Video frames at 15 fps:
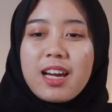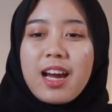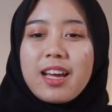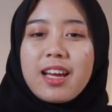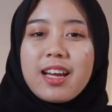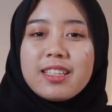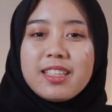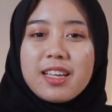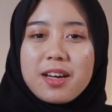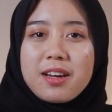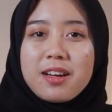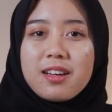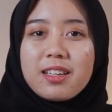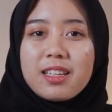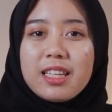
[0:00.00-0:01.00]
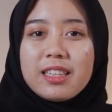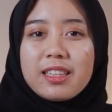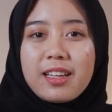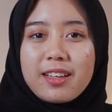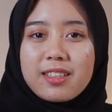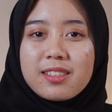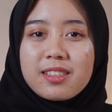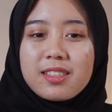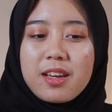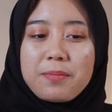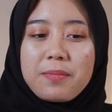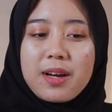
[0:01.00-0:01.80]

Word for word: kayaknya interestnya